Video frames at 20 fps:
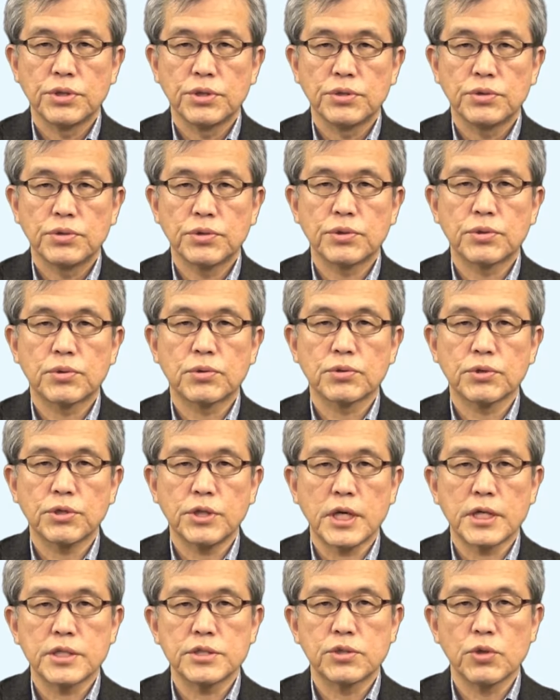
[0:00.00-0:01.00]
ということ
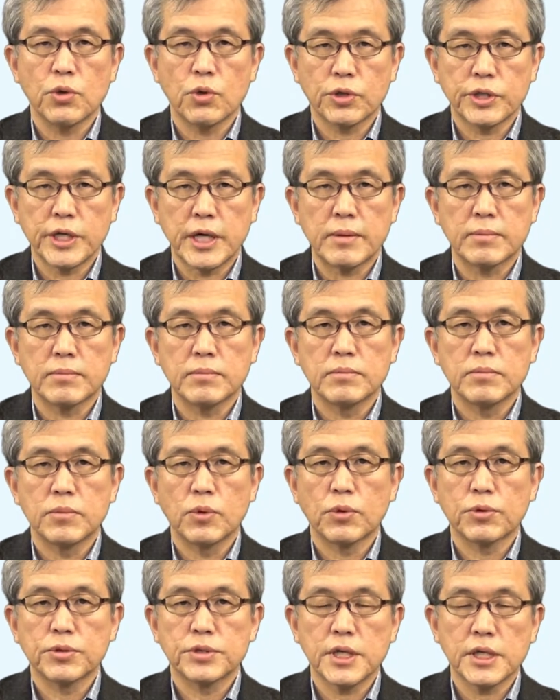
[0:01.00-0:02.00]
で、条件、
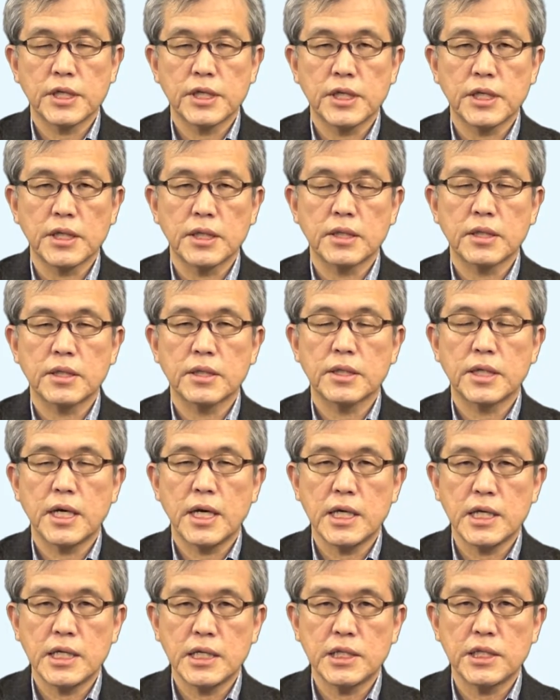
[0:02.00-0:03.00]
目的、原
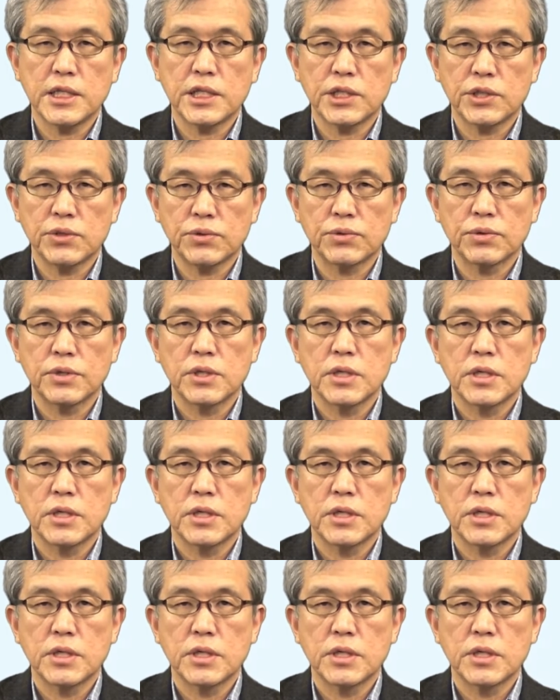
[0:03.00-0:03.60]
因、理由、